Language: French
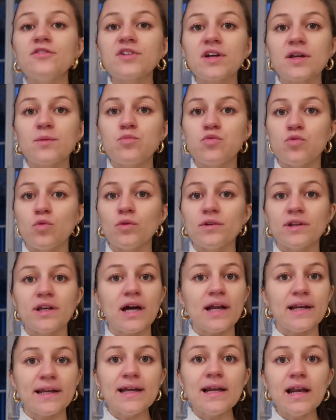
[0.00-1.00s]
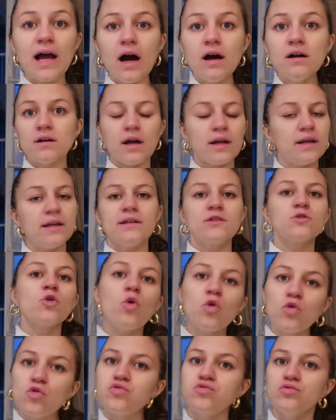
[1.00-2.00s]
fripe où on est allé là, elle est
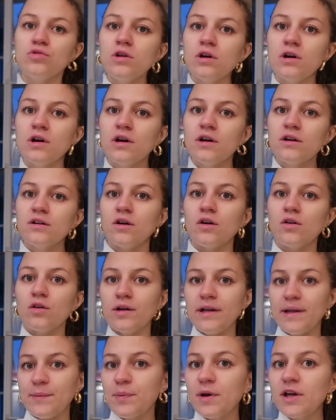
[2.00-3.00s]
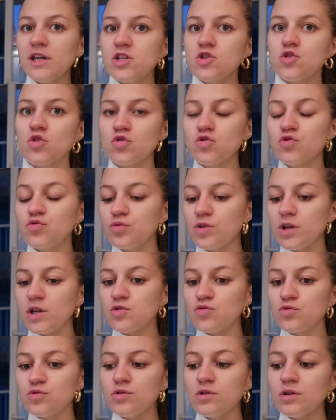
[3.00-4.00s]
trop cool. Euh, les prix changent tous les
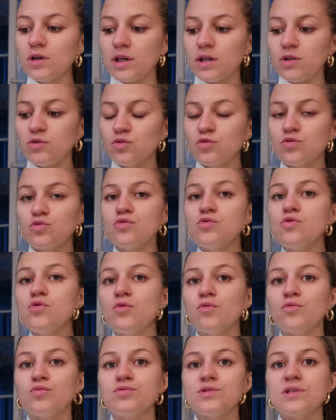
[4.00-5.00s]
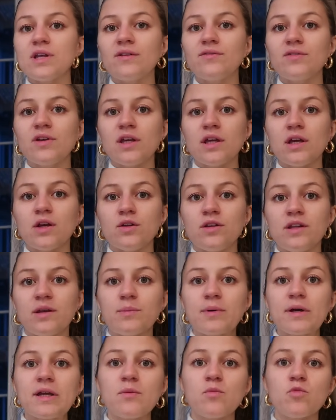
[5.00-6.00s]
jours et du coup vous avez des
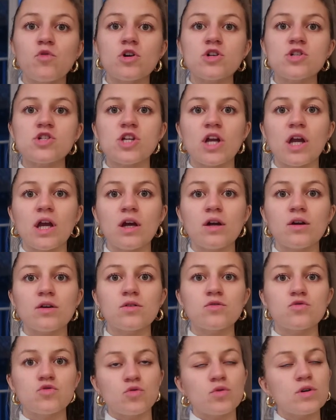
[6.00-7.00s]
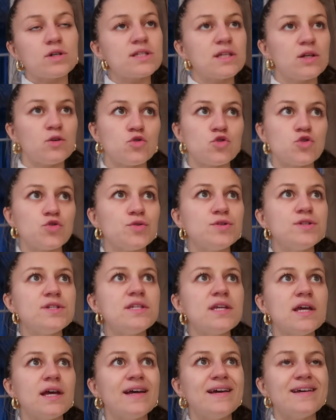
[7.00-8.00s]
prix moins chers. Je crois que c'est le
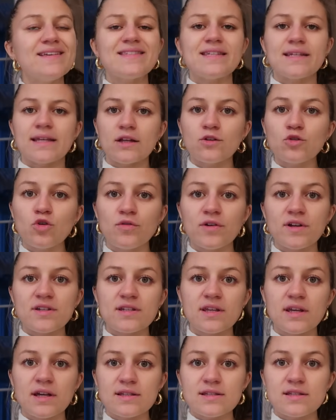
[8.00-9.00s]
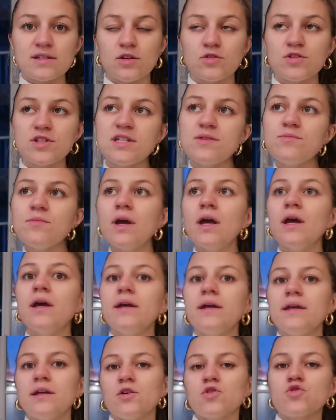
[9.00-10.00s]
jeudi, c'est 95 centimes
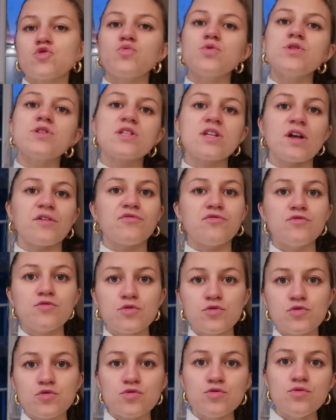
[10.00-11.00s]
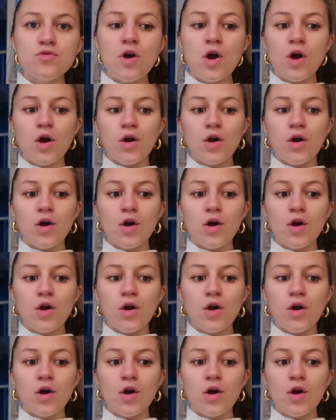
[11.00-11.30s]
et ensuite ça fluctue.